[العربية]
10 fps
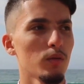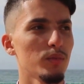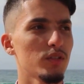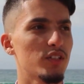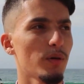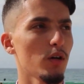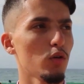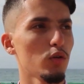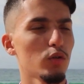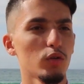بالنسبه
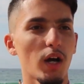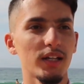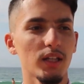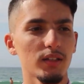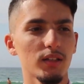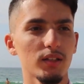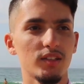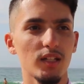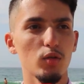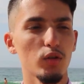وايضا
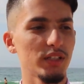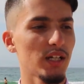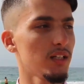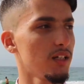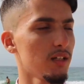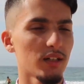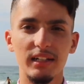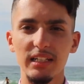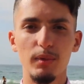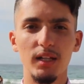التنوع ديال
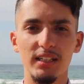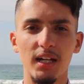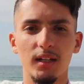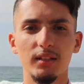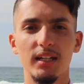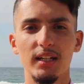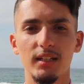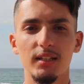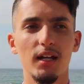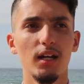الرمال ديالها اللي كاين
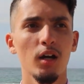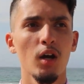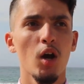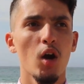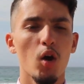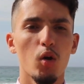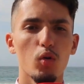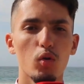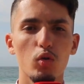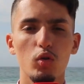هنايا
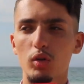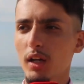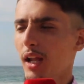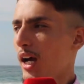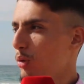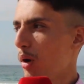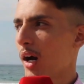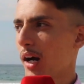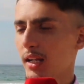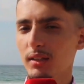وكنلاحظوا
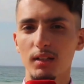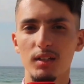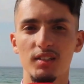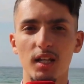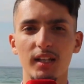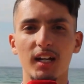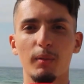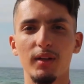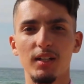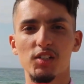مؤخرا تزاد
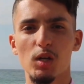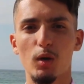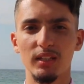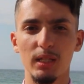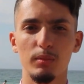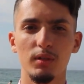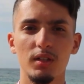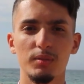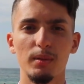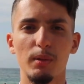الاقبال على الشواطئ
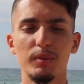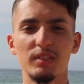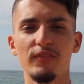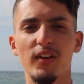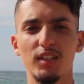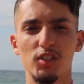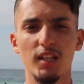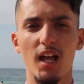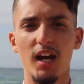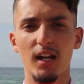بسبب ارتفاع درجه
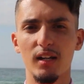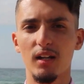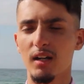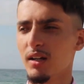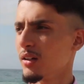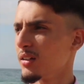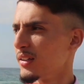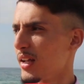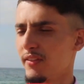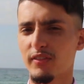الحراره
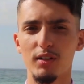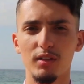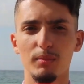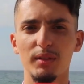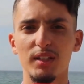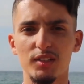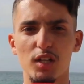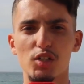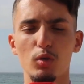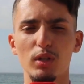هنا في مدينه
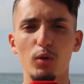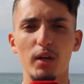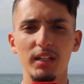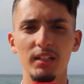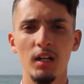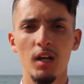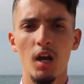طنجه والنواحي